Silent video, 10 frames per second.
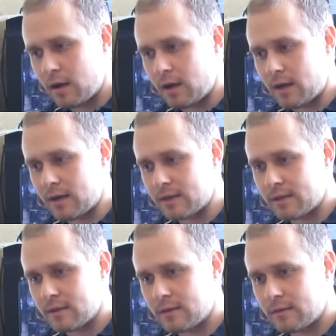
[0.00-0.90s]
А,
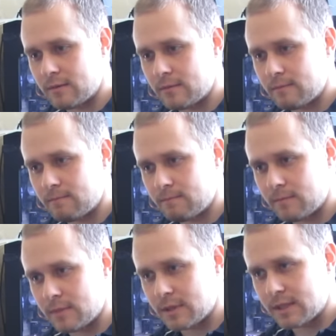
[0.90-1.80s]

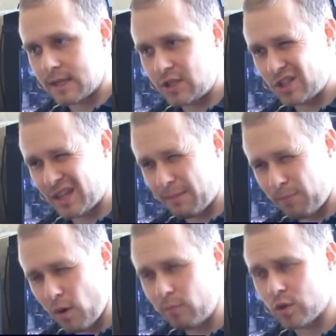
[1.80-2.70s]
значит,
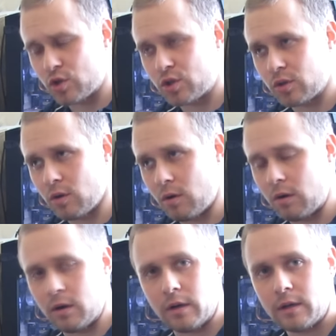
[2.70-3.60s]
напомню,
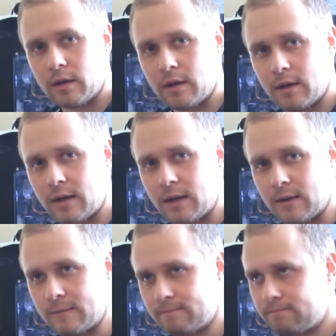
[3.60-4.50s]
что
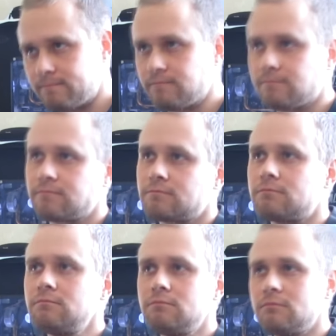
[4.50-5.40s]
а,
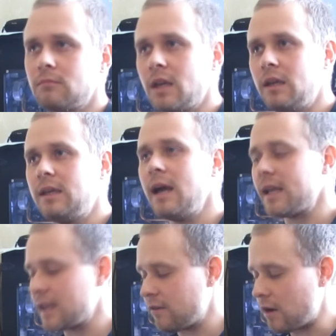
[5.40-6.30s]
я
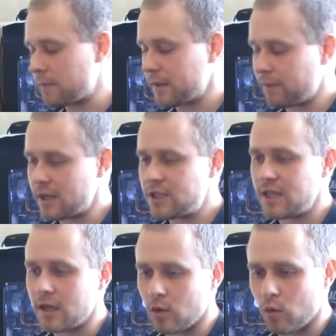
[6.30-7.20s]
отдавал
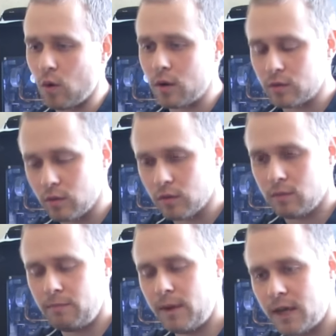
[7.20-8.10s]
предпочтение
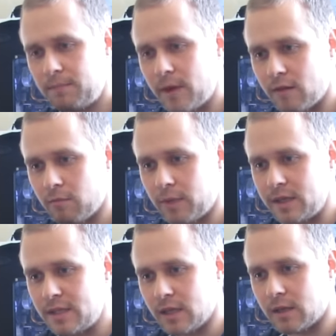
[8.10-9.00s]
Орду перед первым
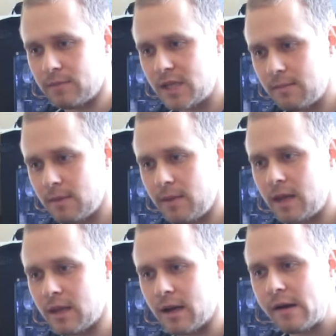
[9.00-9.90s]
поединком. Тем не
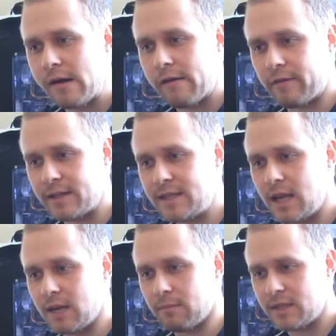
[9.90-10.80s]
менее, в
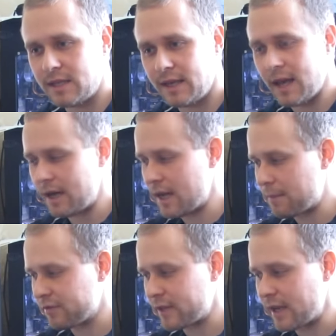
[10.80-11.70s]
отдельном материале
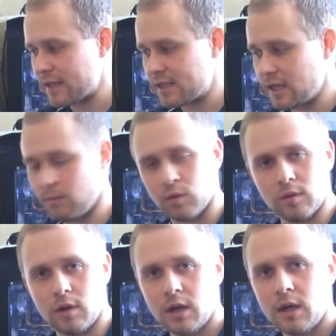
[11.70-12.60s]
я повторяться не
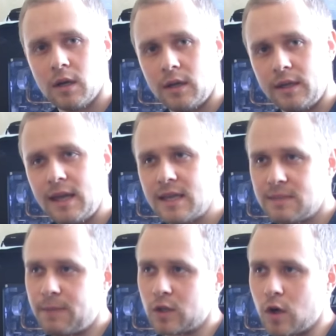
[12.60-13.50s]
буду.
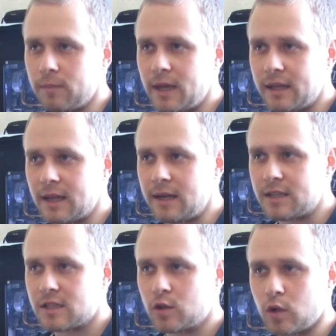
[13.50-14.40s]
Есть подробный
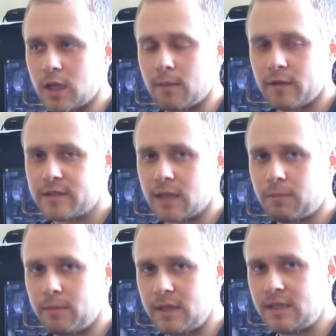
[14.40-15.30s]
анализ, кто, на мой
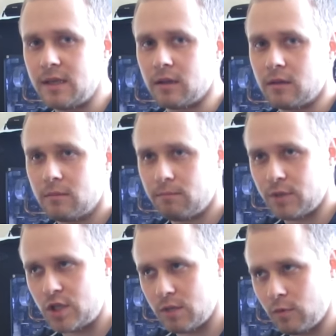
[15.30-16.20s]
взгляд, победил,
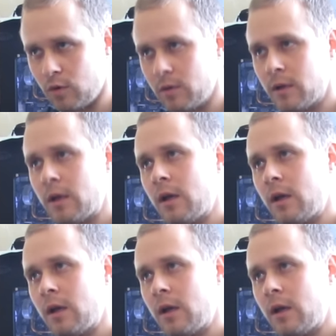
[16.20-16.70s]
почему.